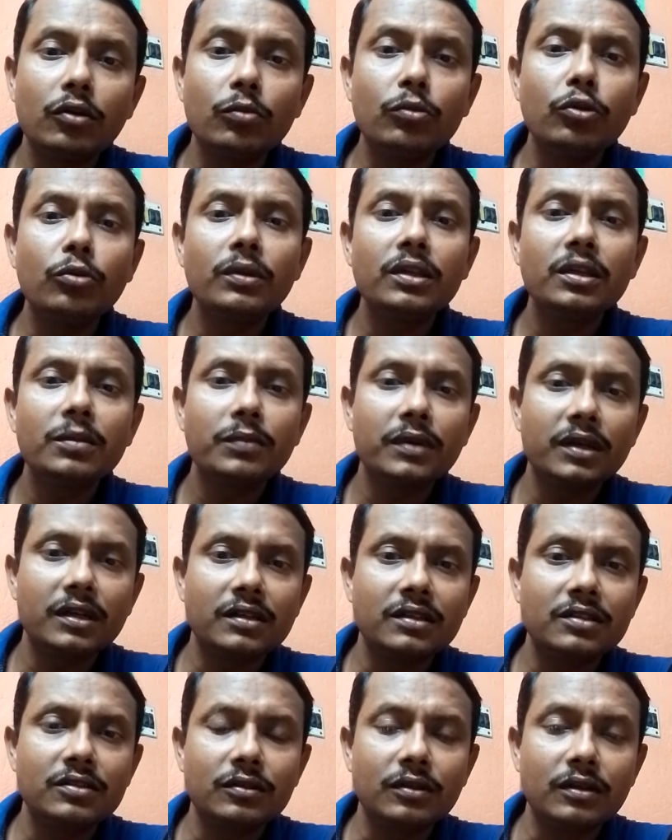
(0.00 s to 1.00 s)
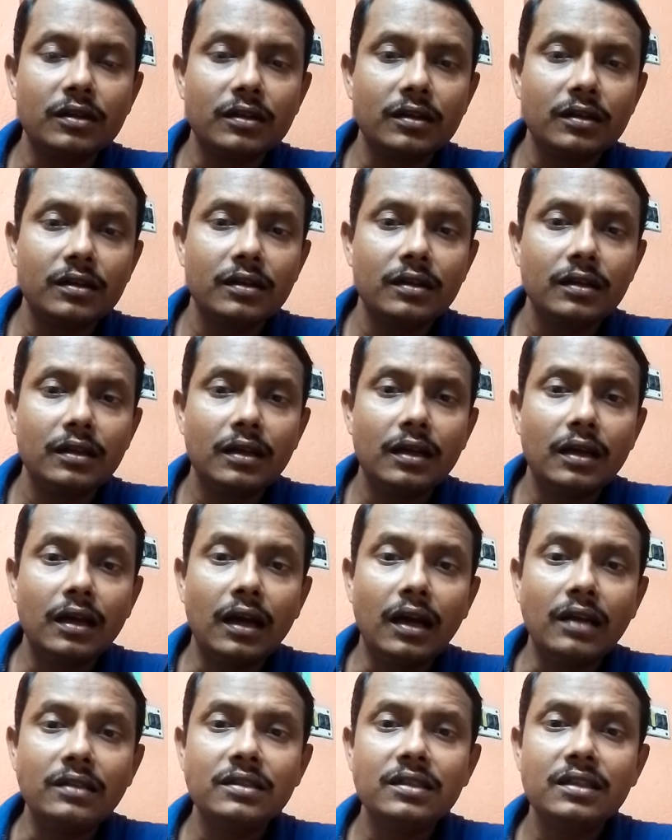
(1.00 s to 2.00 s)
হোমিওপ্যাথিক প্র্যাকটিশনার
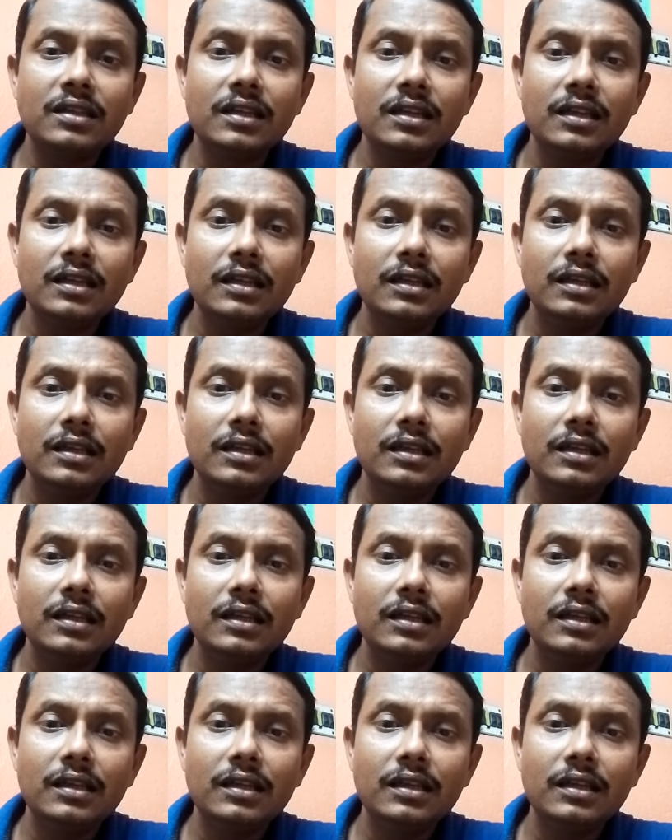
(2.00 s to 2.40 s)
আজকে